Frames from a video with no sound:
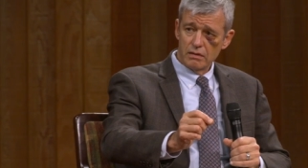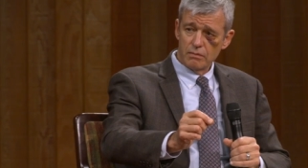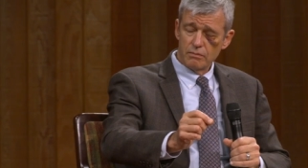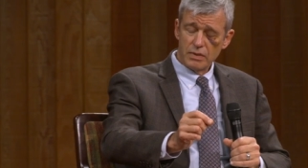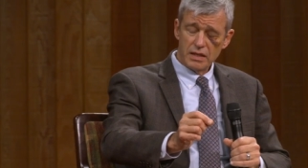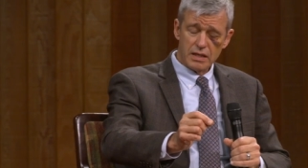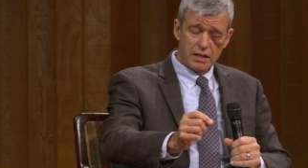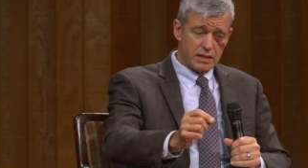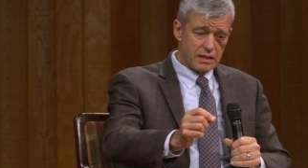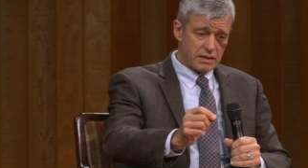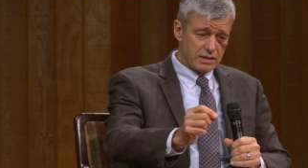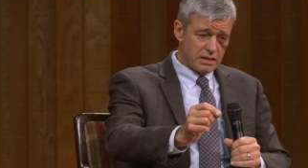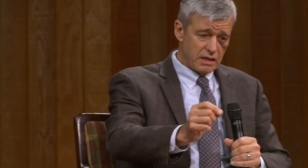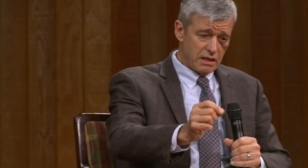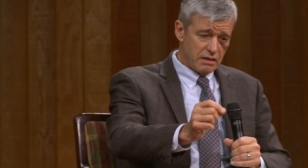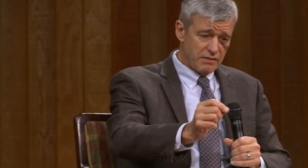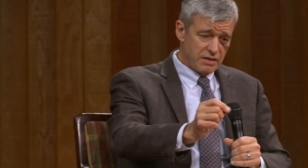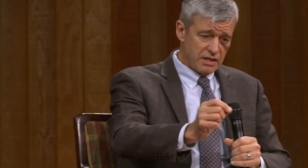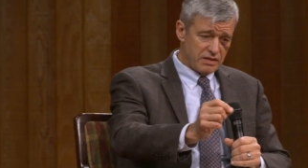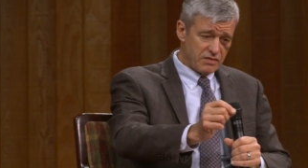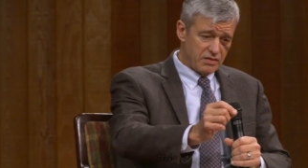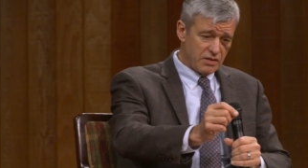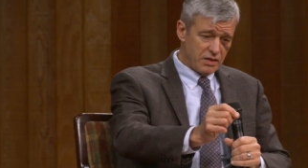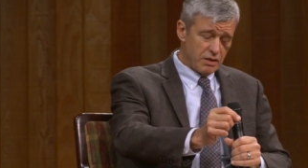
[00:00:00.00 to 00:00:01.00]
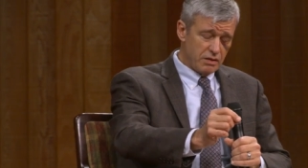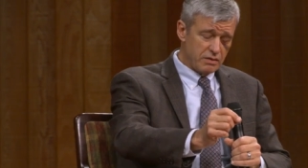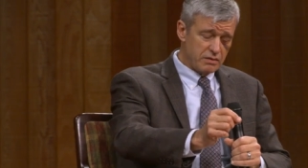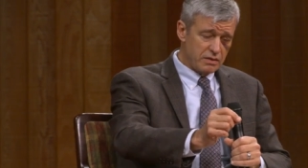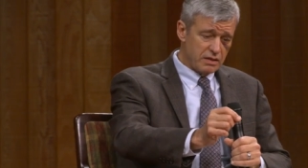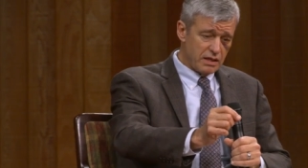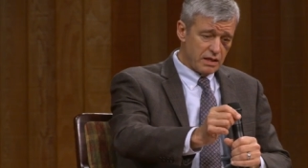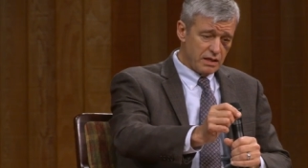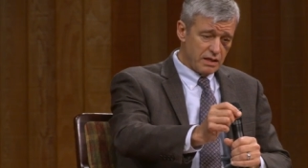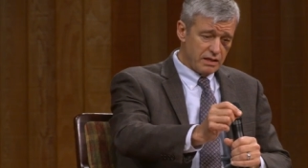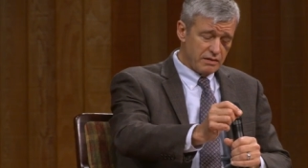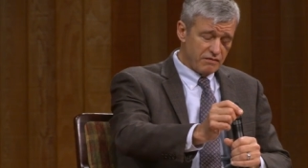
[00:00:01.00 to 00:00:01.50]
para la salvación
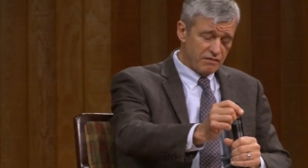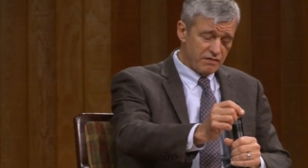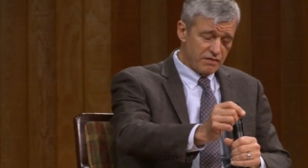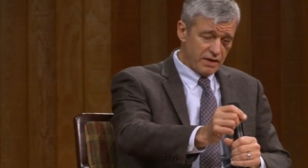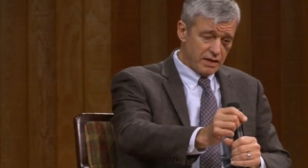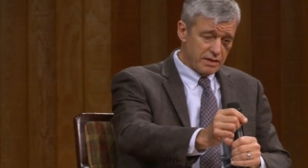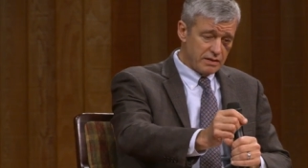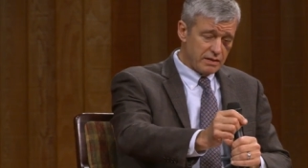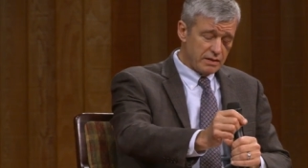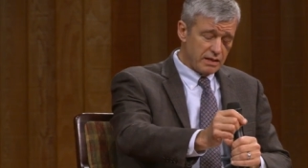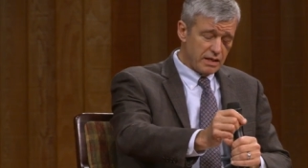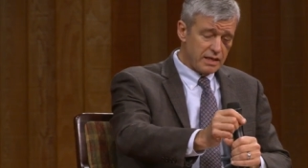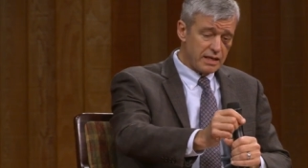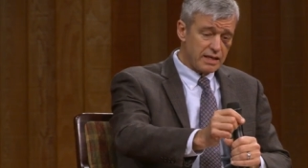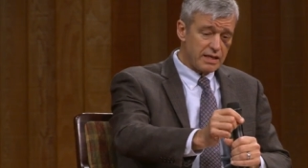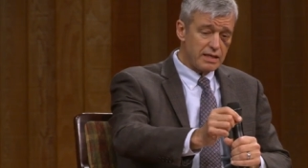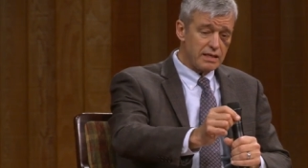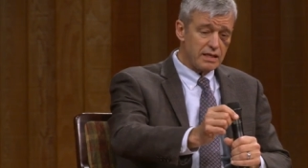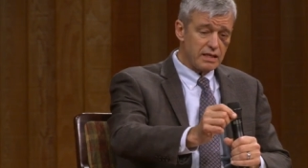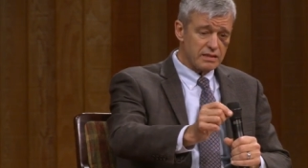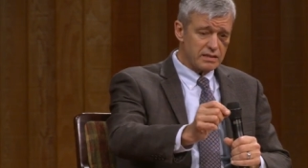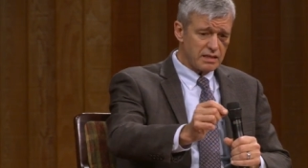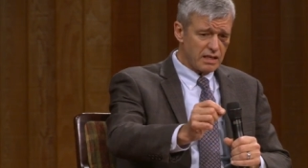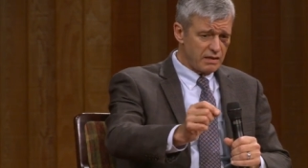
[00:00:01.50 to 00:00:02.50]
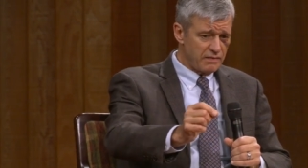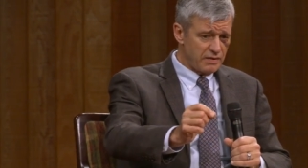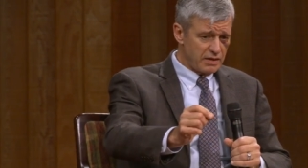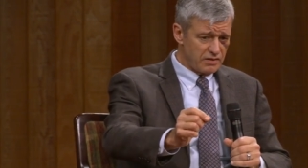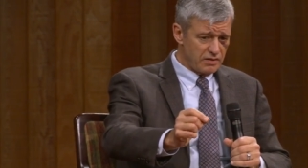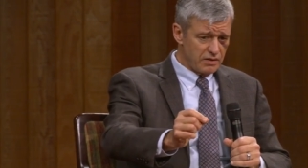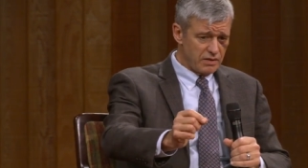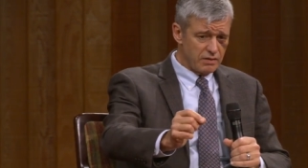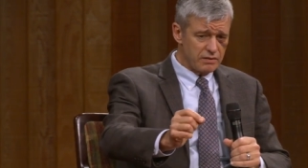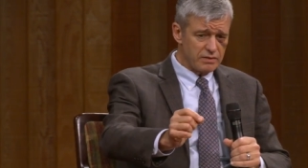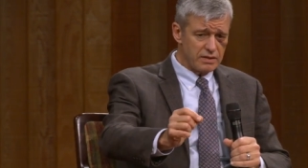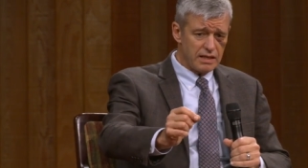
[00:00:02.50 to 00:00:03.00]
del infante y la
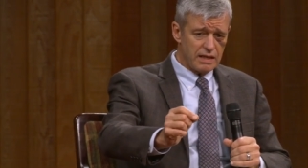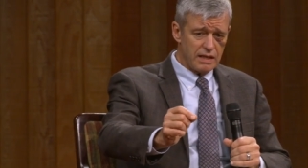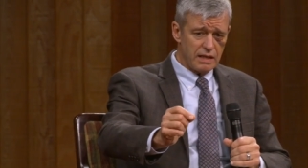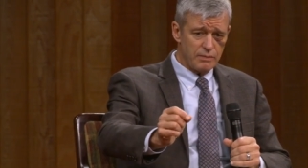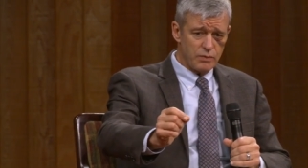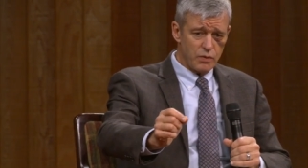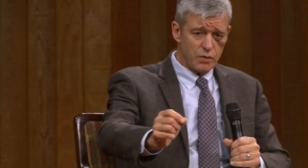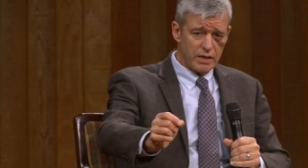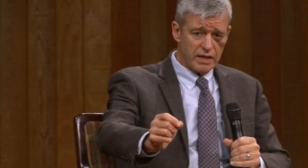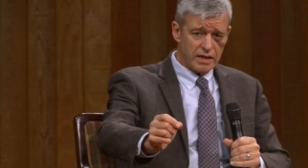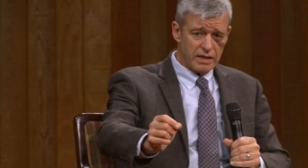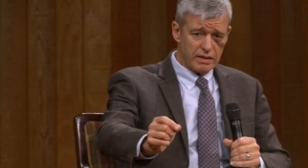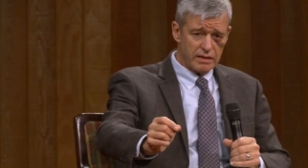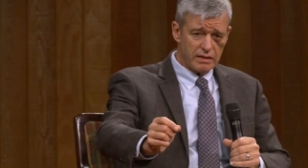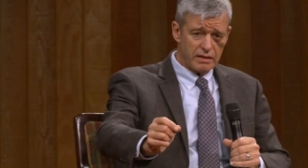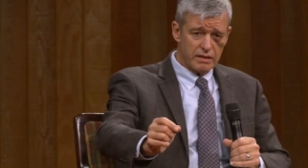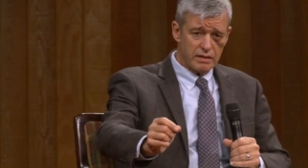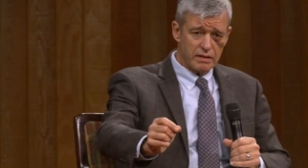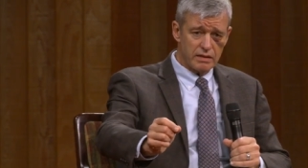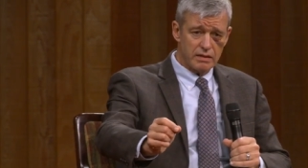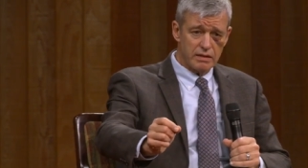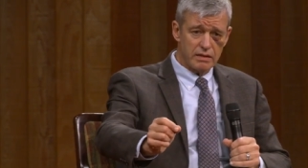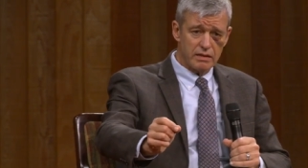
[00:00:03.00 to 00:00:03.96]
salvación de la mujer,